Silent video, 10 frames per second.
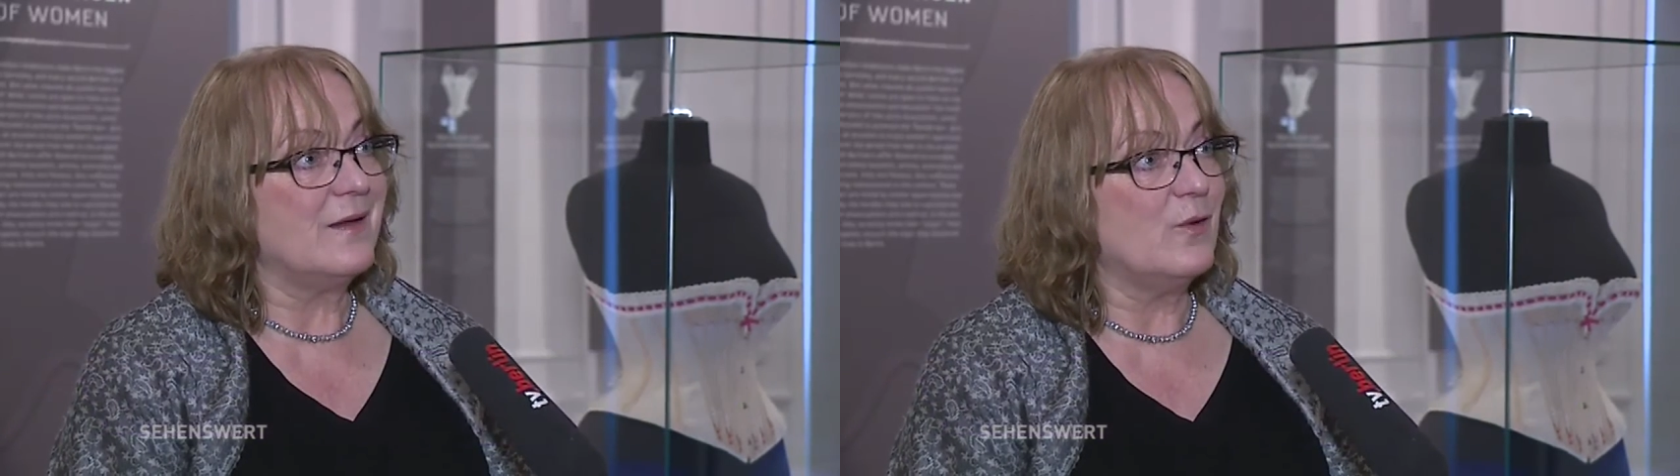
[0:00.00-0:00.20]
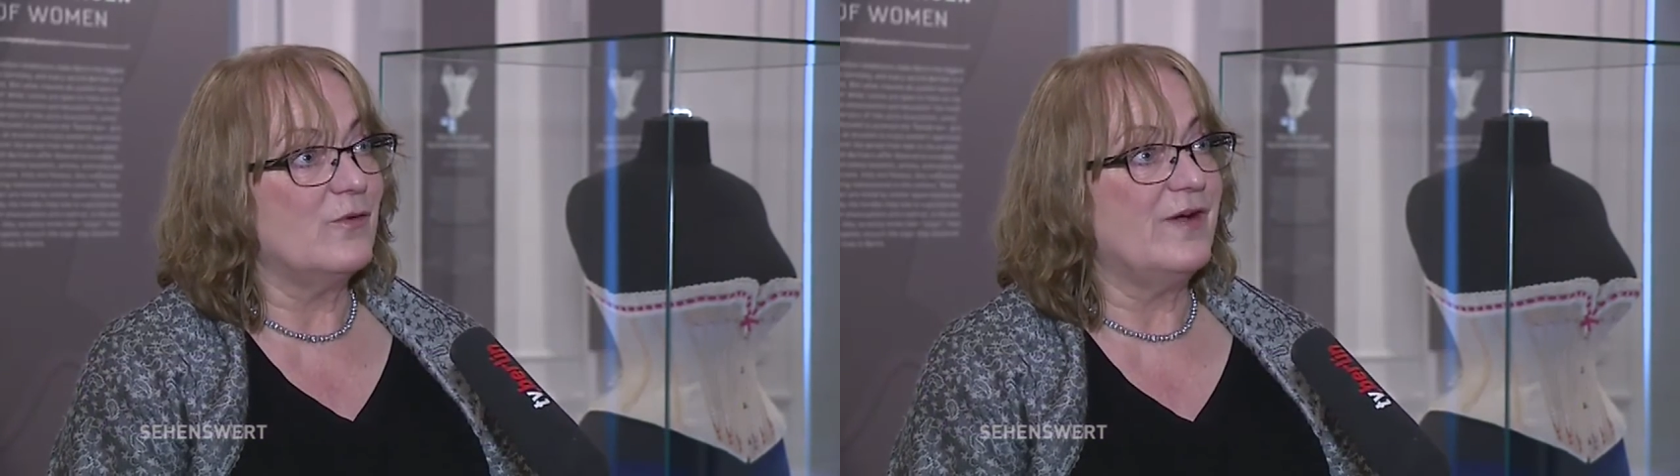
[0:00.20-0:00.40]

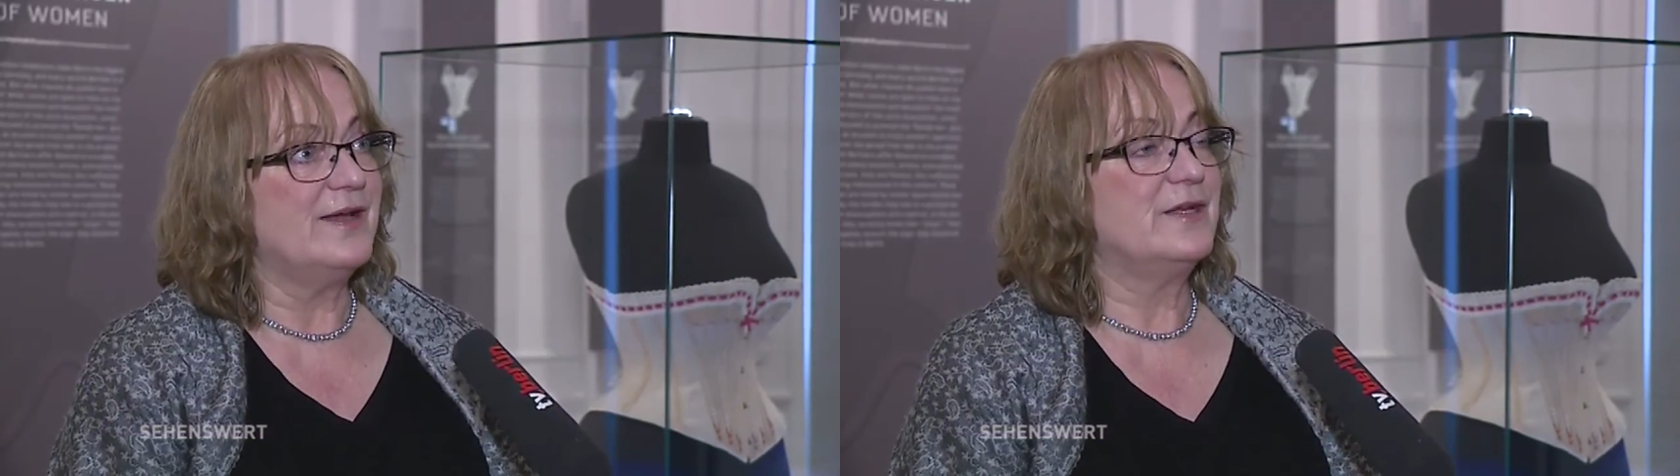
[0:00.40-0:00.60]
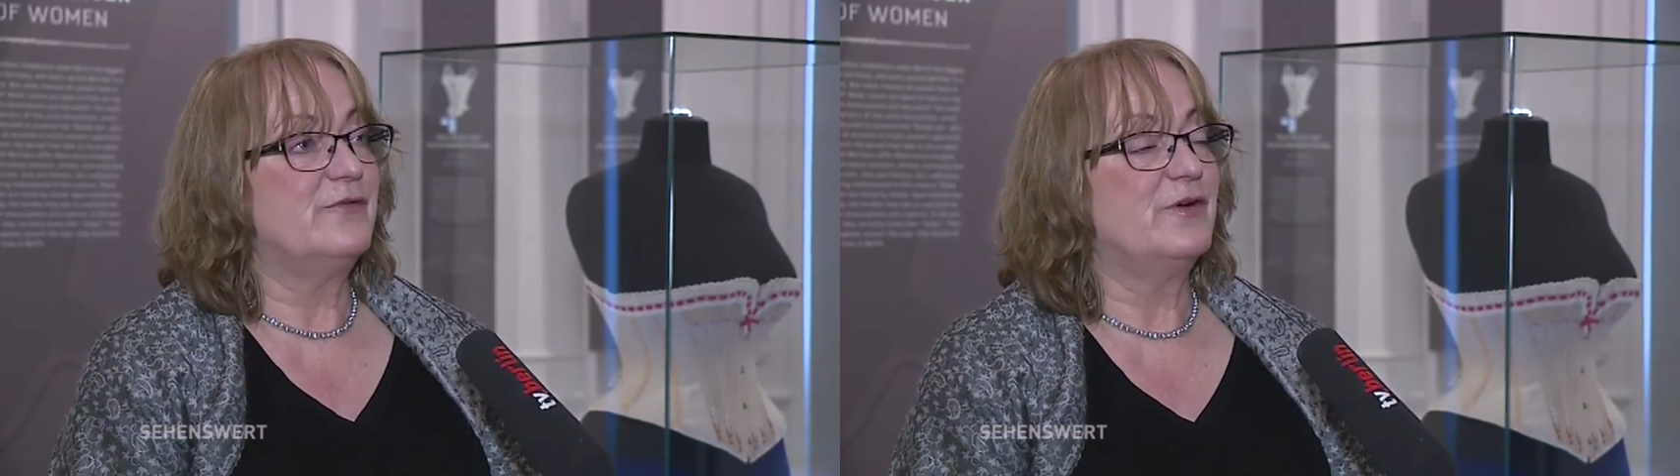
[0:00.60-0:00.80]
auch
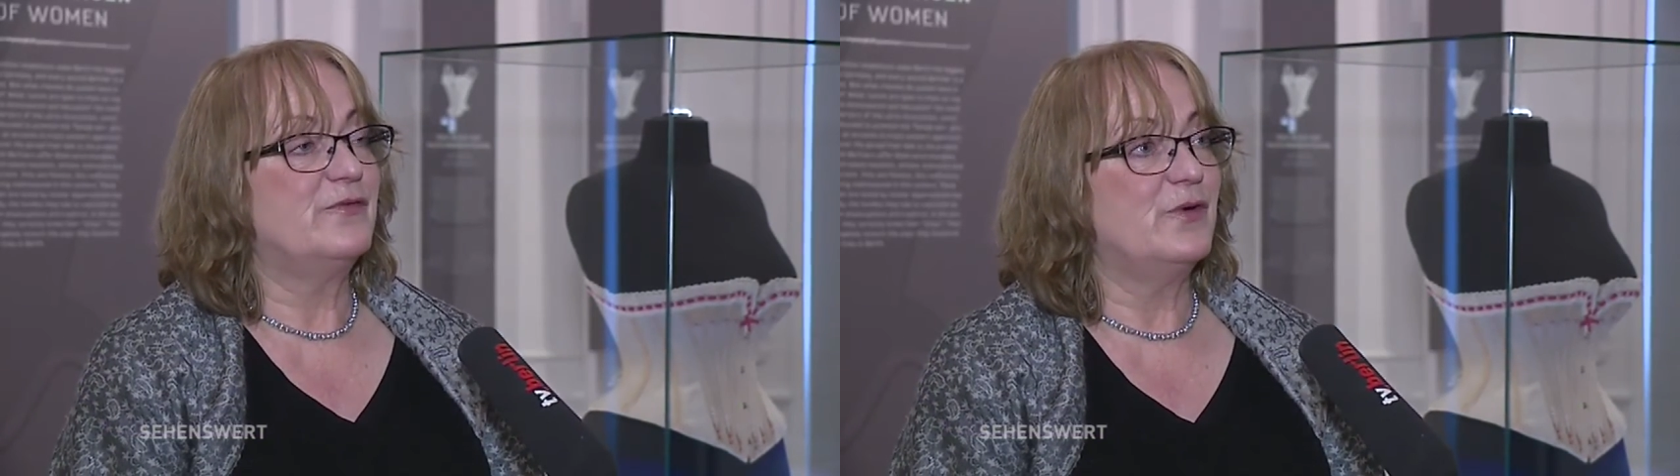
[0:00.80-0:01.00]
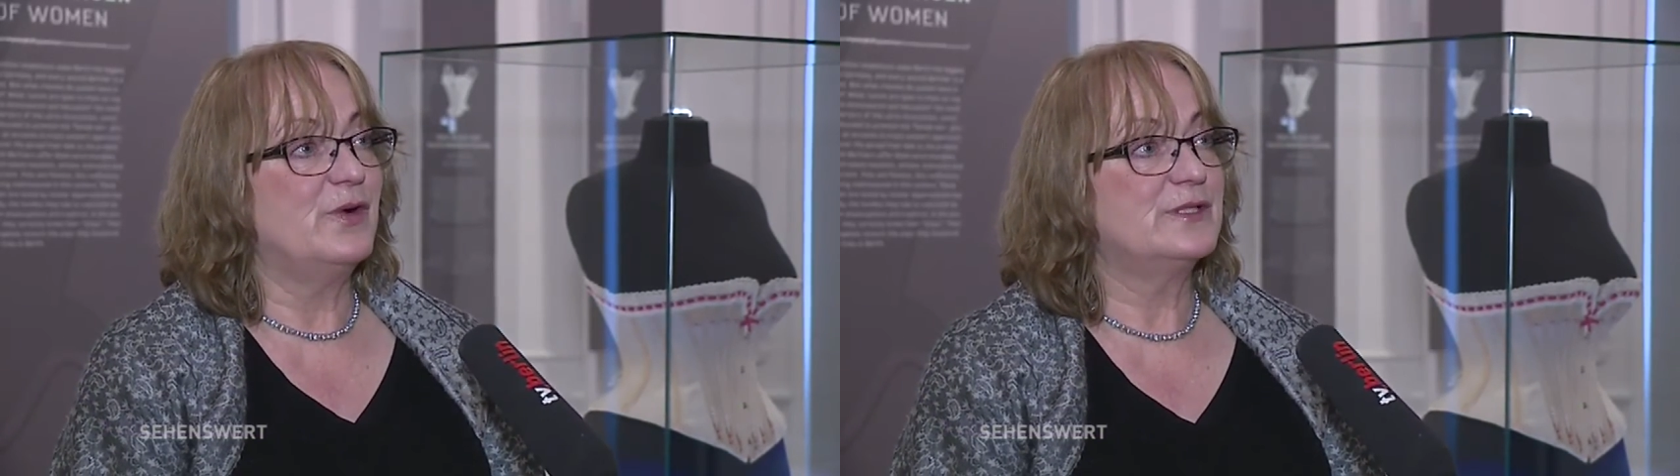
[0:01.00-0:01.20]
weiter
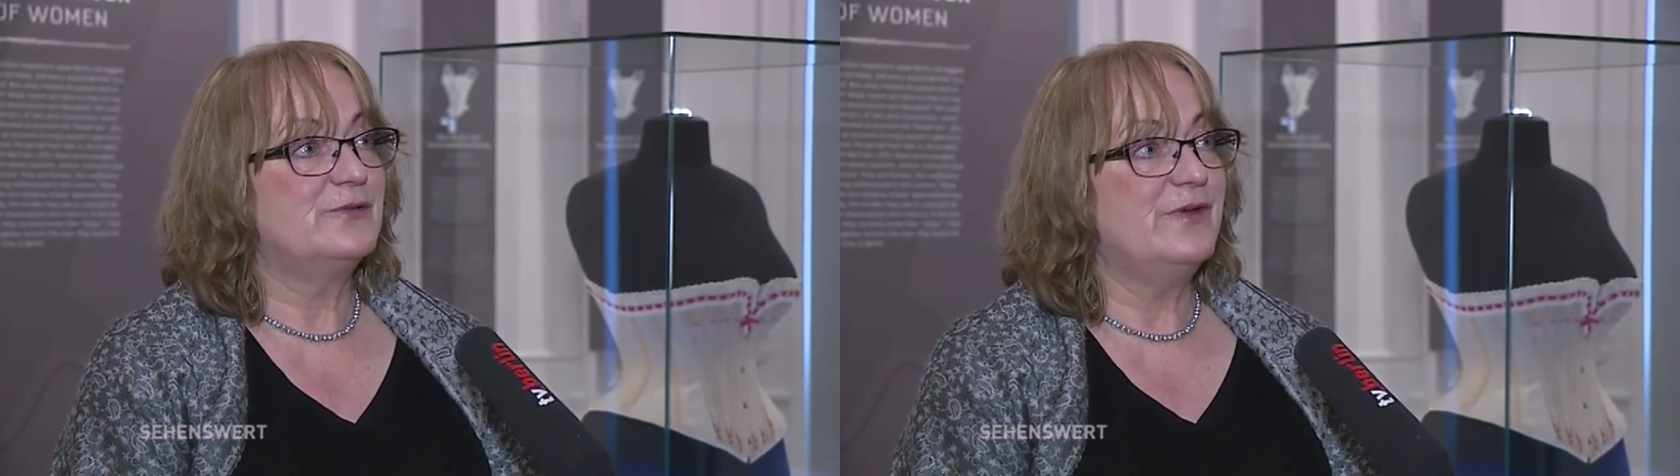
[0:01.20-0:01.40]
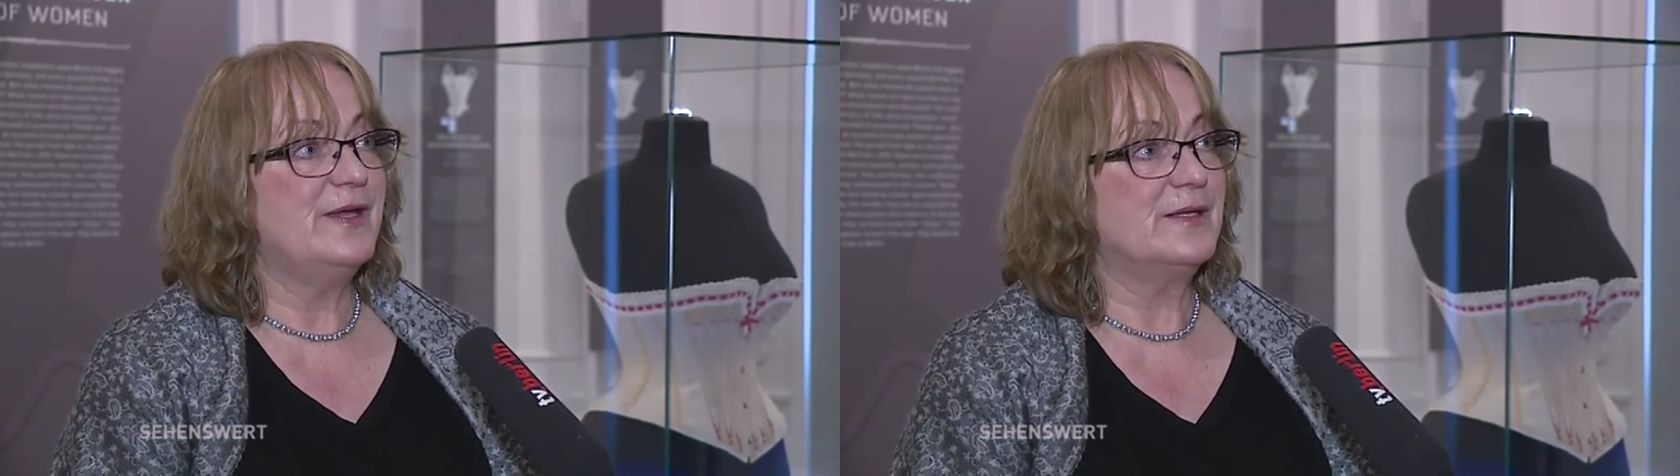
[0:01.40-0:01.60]

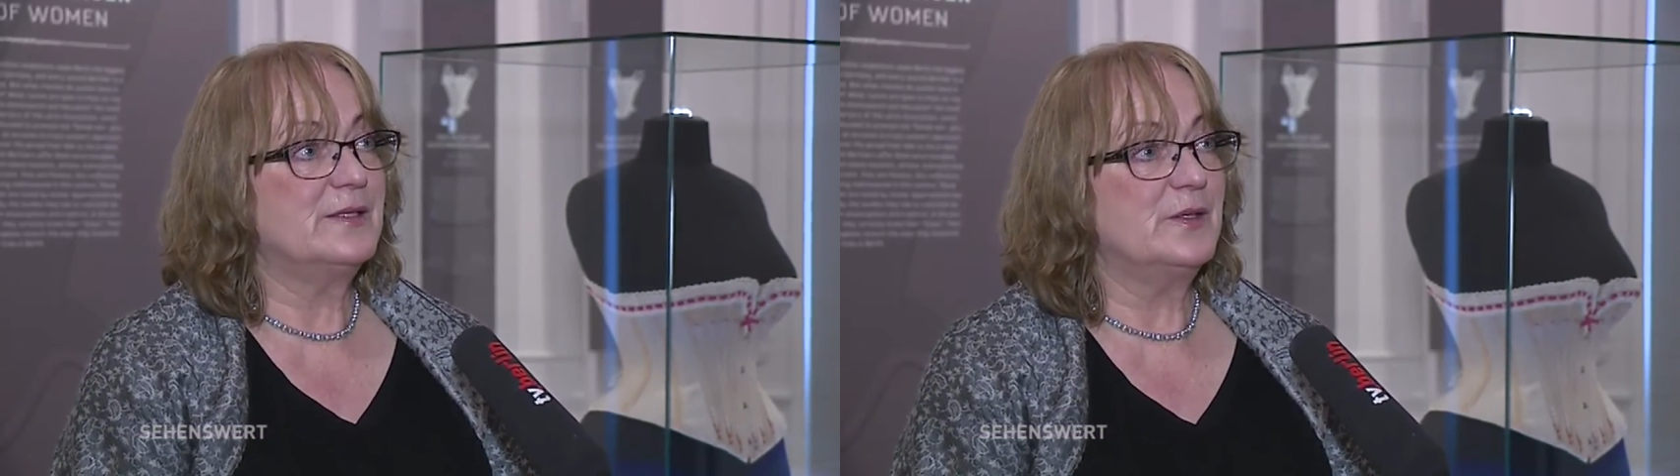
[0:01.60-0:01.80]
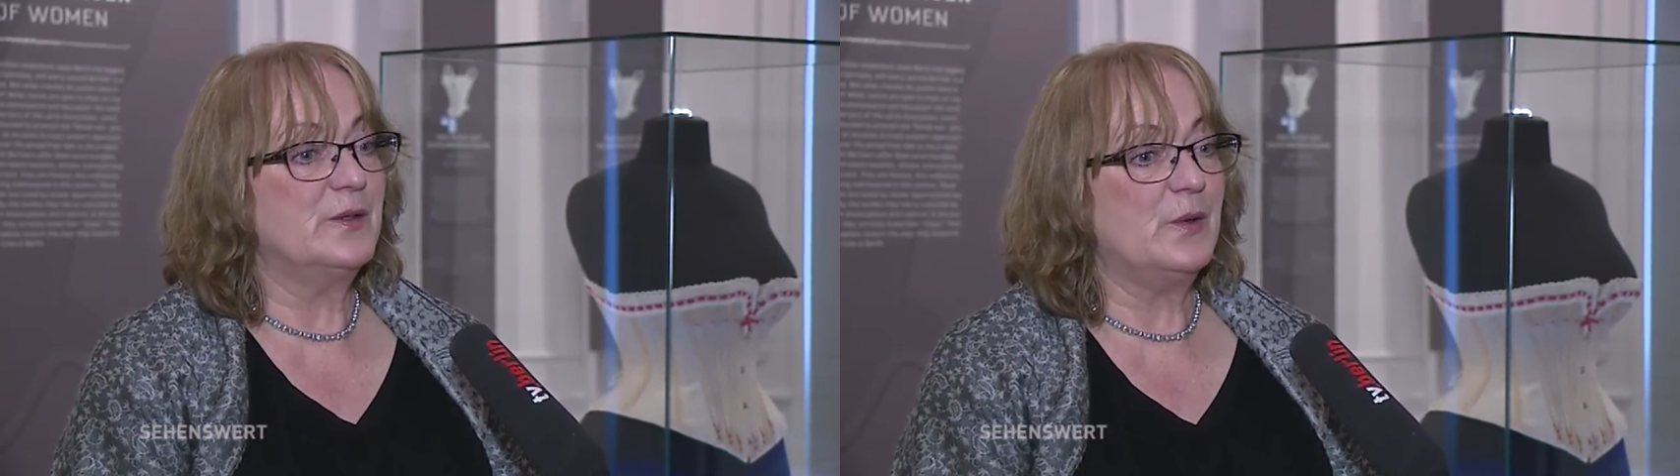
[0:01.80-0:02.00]
verfolgt werden